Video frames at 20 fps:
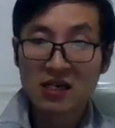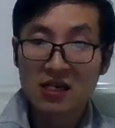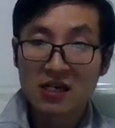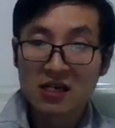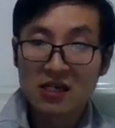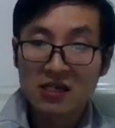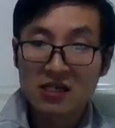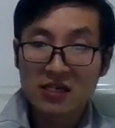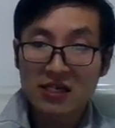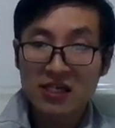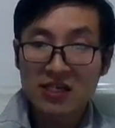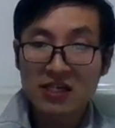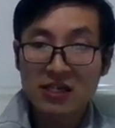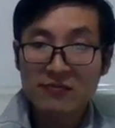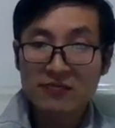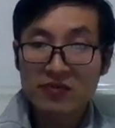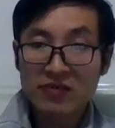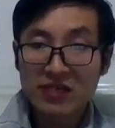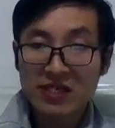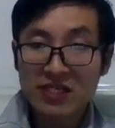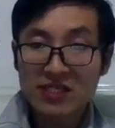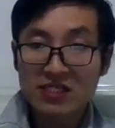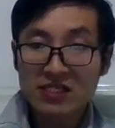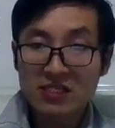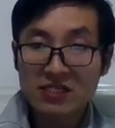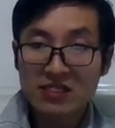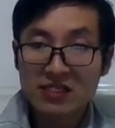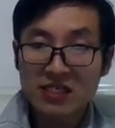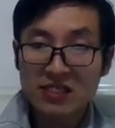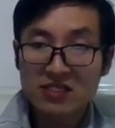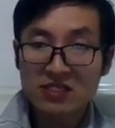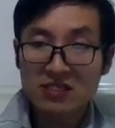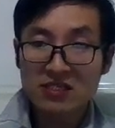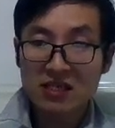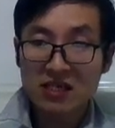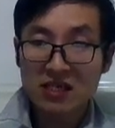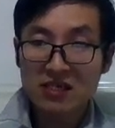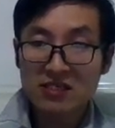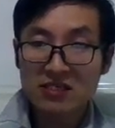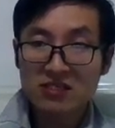利人不利己也是
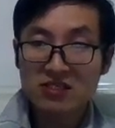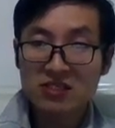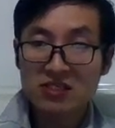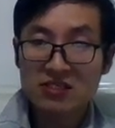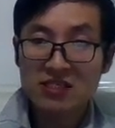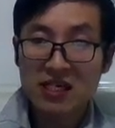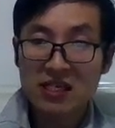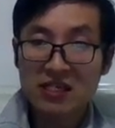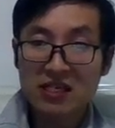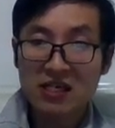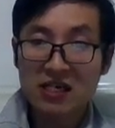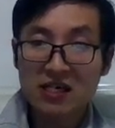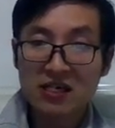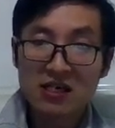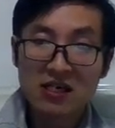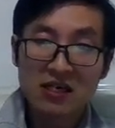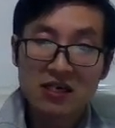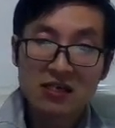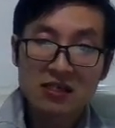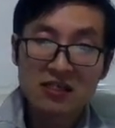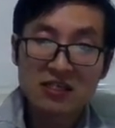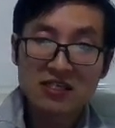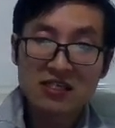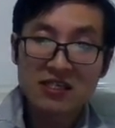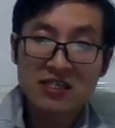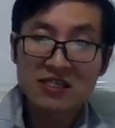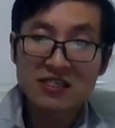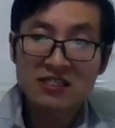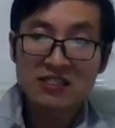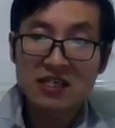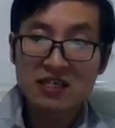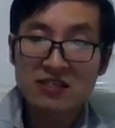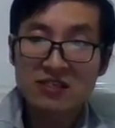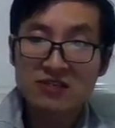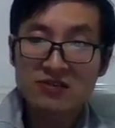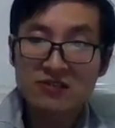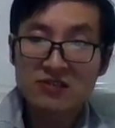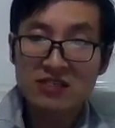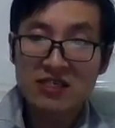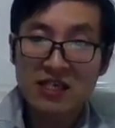的，是善的。利人利己当然
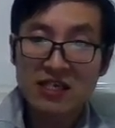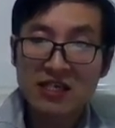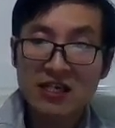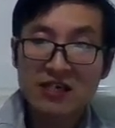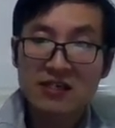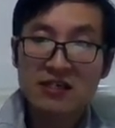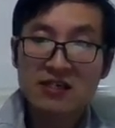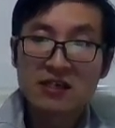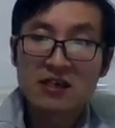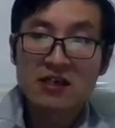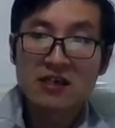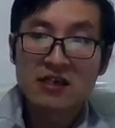就是善的，那